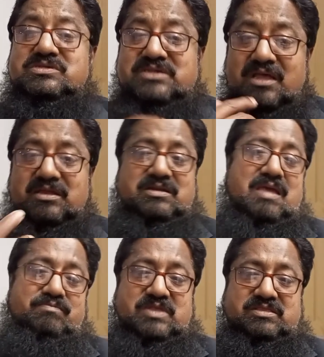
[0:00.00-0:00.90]
को ज़्यादा
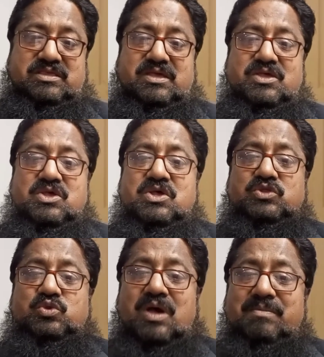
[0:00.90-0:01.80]
टाइम देते हैं
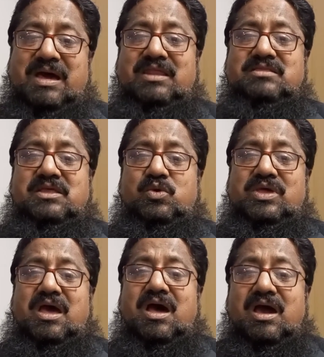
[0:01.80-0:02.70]
तो हमारे अंदर
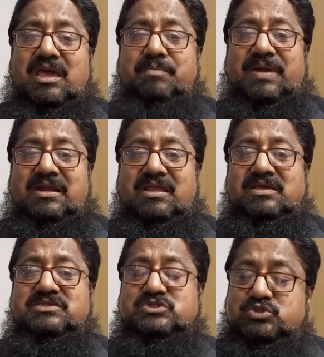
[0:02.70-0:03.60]
गोया आगे बढ़ने
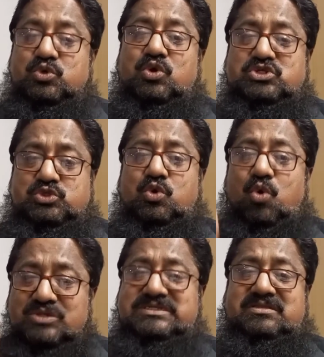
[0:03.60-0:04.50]
की सोच तो
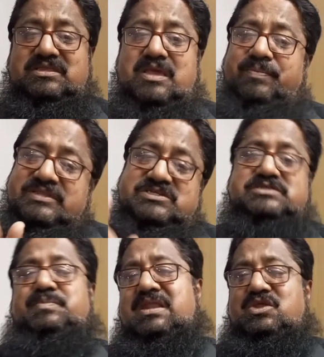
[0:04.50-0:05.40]
हो सकती है पर
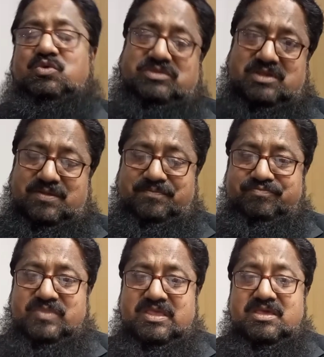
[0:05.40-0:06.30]
जज्बा नहीं होता
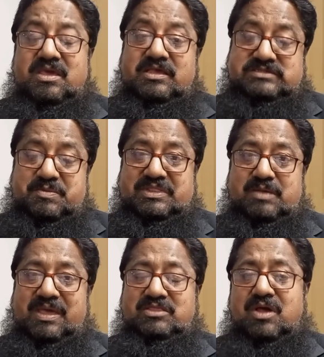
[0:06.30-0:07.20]
इसका
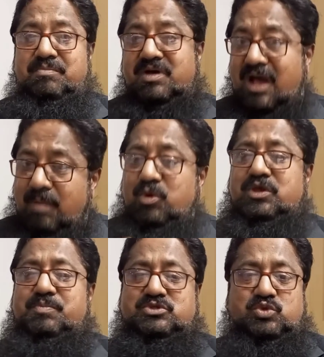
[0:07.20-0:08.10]
मतलब है तो हम ख्वाबों
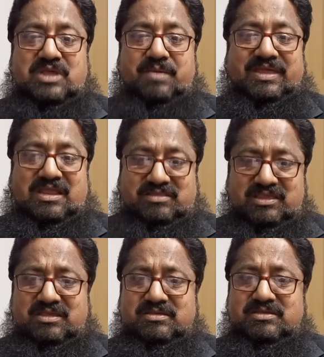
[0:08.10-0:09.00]
की बस दुनिया में रहते
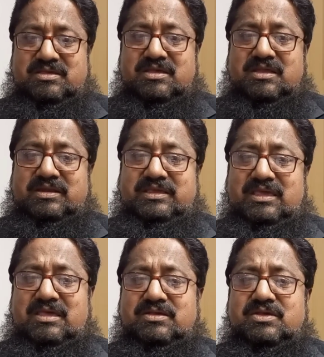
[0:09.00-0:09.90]
हैं ठीक
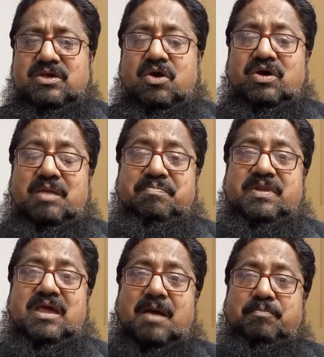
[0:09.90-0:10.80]
है और
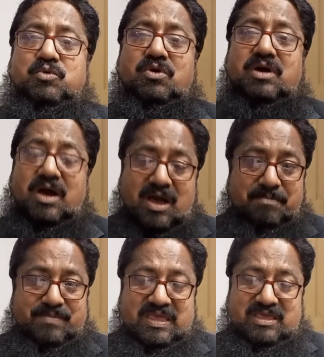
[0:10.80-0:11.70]
अपने आप को
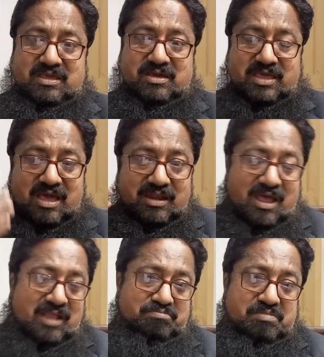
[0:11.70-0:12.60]
ख्वाब में
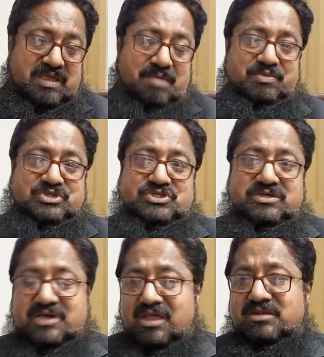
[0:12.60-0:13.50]
ख्यालात में हम
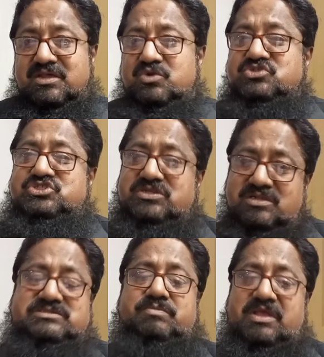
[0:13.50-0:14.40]
बेशक कर्नल और
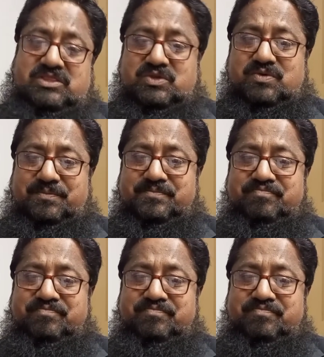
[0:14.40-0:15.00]
जनरल समझते हो